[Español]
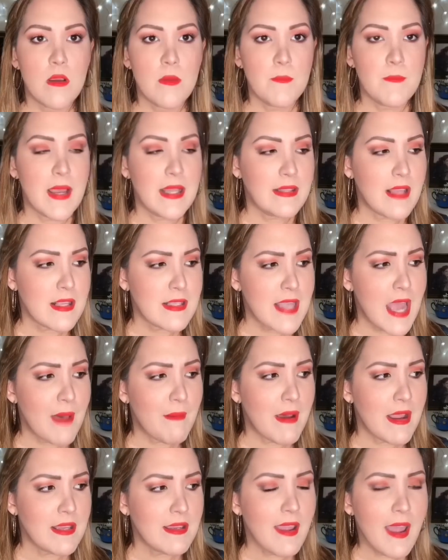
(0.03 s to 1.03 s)
Vétete a
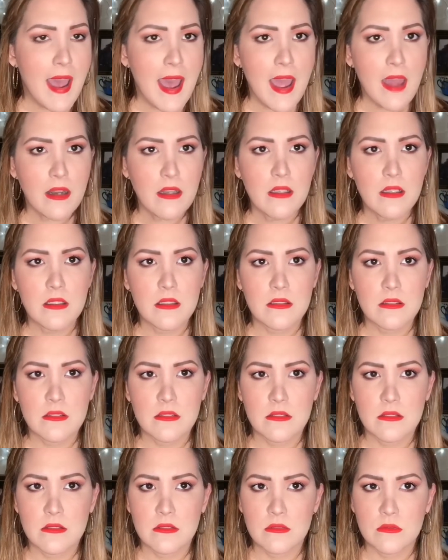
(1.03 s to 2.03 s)
bañar.
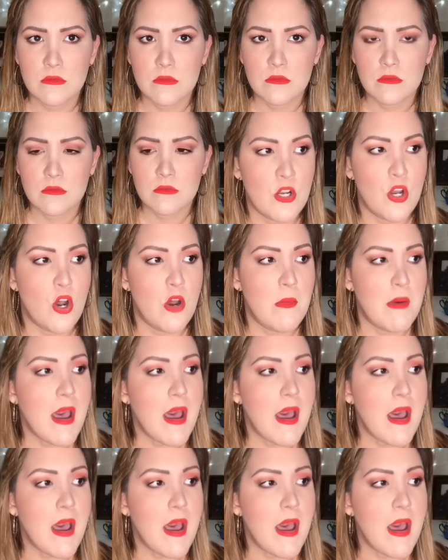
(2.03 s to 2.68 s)
No